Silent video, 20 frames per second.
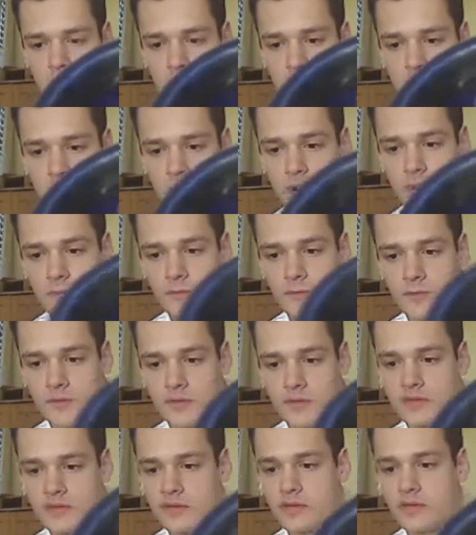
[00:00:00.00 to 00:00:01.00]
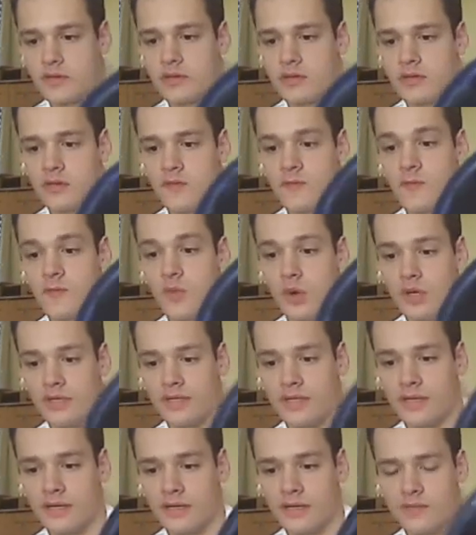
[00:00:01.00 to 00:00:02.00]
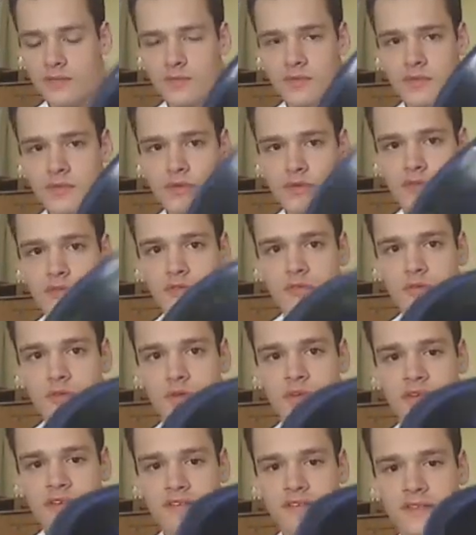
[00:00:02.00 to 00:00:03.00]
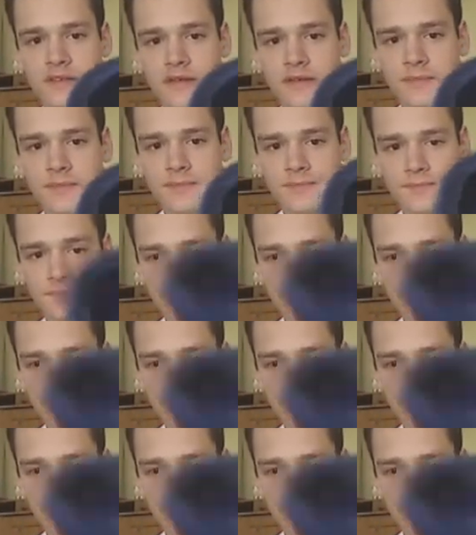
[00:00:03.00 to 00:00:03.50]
Der Kopf ist eine Vortex, beziehungsweise Vortex sein.